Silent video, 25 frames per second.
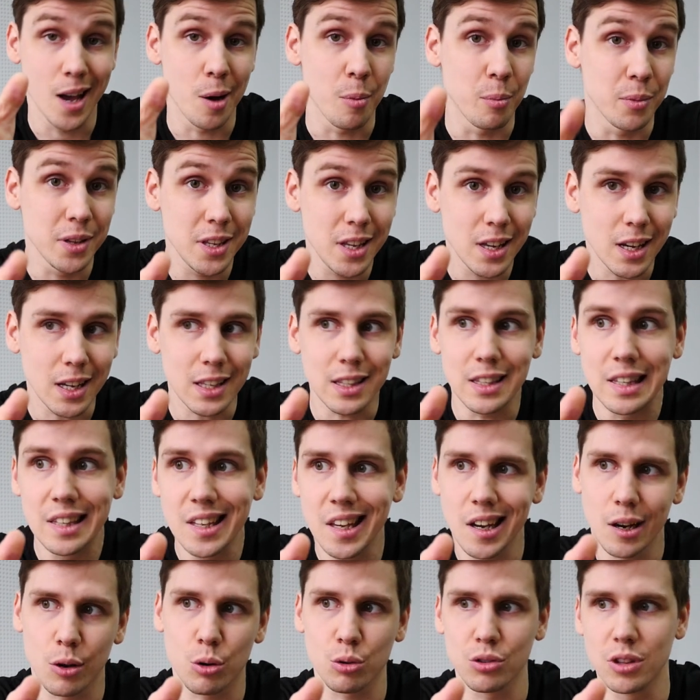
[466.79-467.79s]
Мне
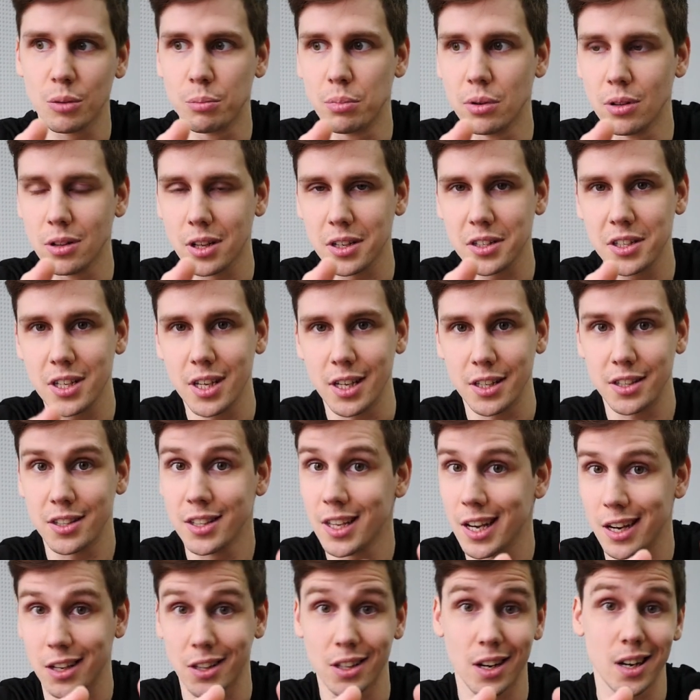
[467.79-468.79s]
некуда было деть
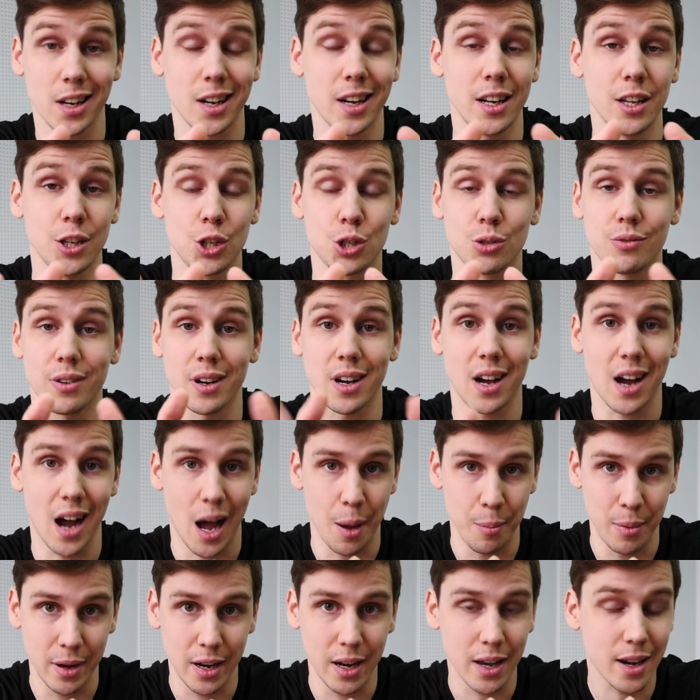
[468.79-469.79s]
некоторое количество
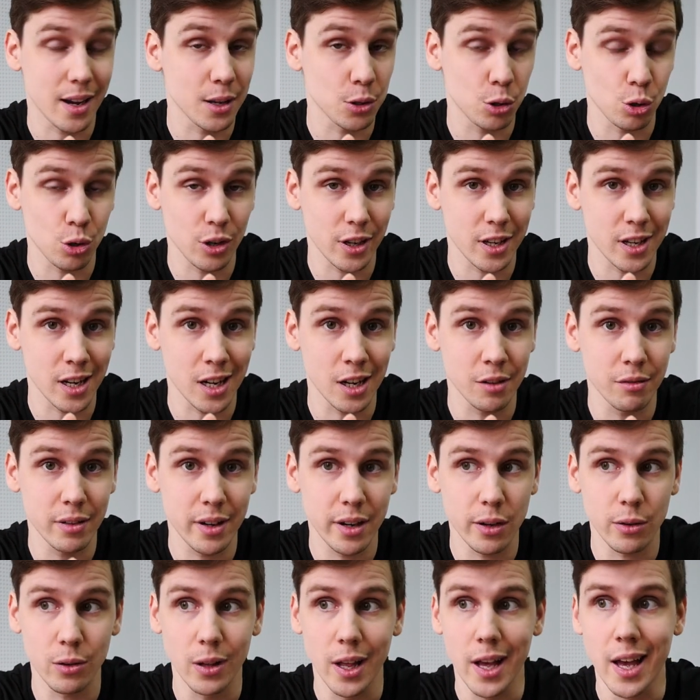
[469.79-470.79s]
кабелей, о которых я
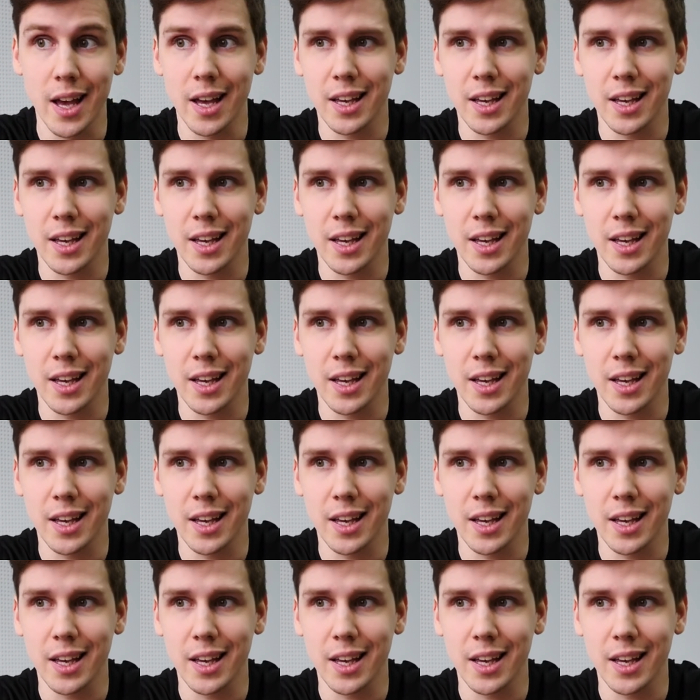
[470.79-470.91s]
говорил,